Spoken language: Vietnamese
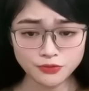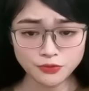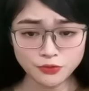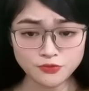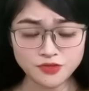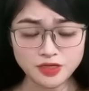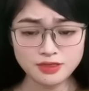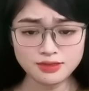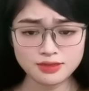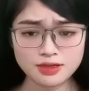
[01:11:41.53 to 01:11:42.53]
Tuấn Vĩ,
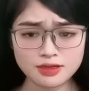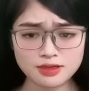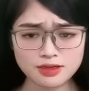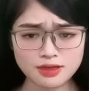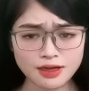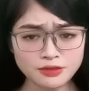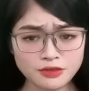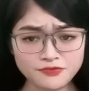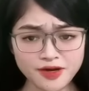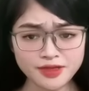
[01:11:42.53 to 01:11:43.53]
anh có
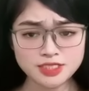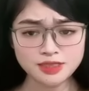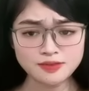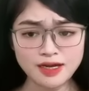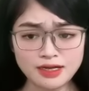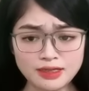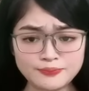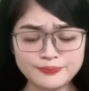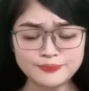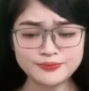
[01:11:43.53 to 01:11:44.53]
phải chính là...
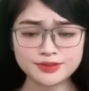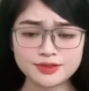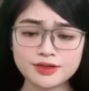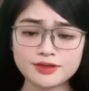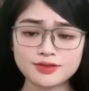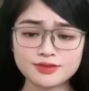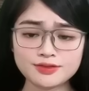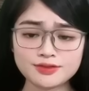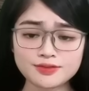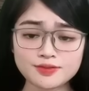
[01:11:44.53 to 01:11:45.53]

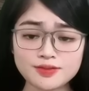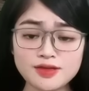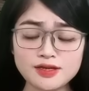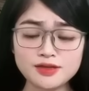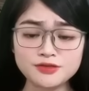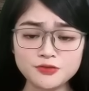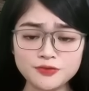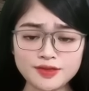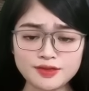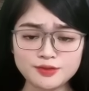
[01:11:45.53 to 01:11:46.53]
Đây là lần đầu
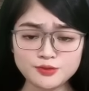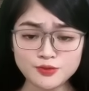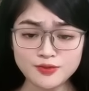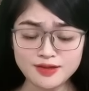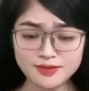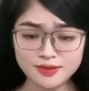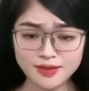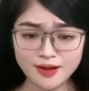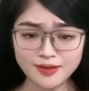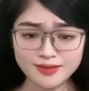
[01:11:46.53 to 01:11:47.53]
tiên tôi lên tiếng
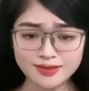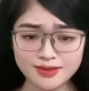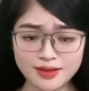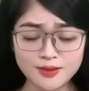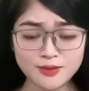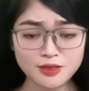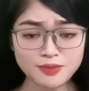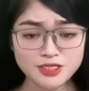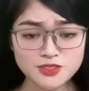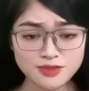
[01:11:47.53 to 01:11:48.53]
hỏi, nhưng
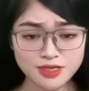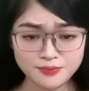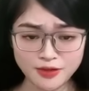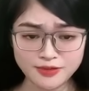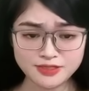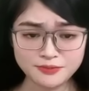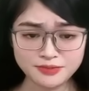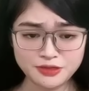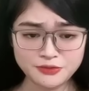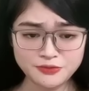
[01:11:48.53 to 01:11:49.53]
mà chưa kịp nói xong
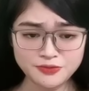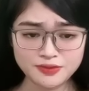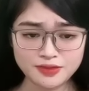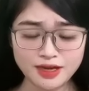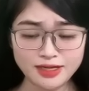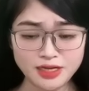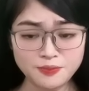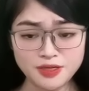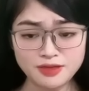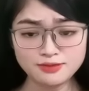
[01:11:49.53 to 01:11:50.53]
câu, anh đã
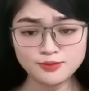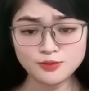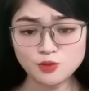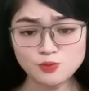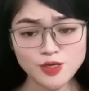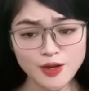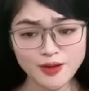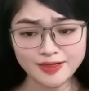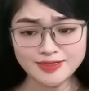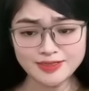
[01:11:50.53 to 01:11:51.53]
biết tôi muốn
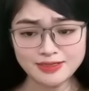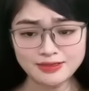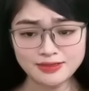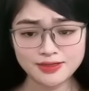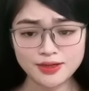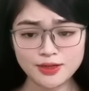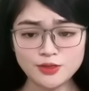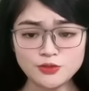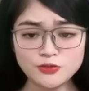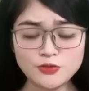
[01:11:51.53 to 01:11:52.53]
hỏi cái gì.
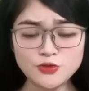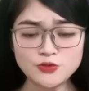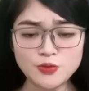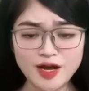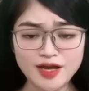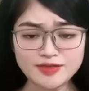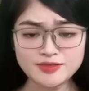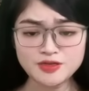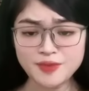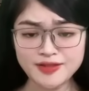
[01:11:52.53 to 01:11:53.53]
Nụ hôn của anh
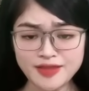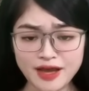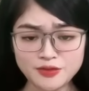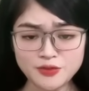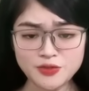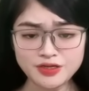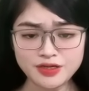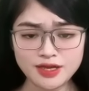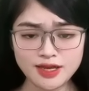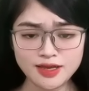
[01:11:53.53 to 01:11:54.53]
rơi bên tai tôi,
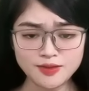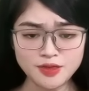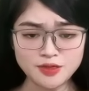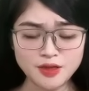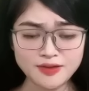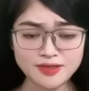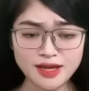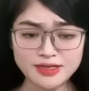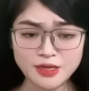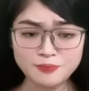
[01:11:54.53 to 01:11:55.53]
những ngón
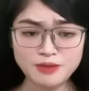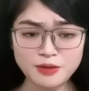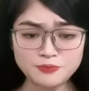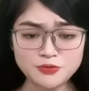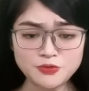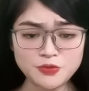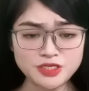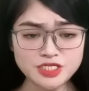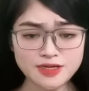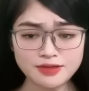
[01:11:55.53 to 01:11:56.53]
tay nóng bỏng
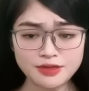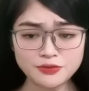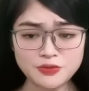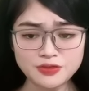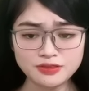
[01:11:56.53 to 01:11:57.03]
cuốn chặt lấy tôi.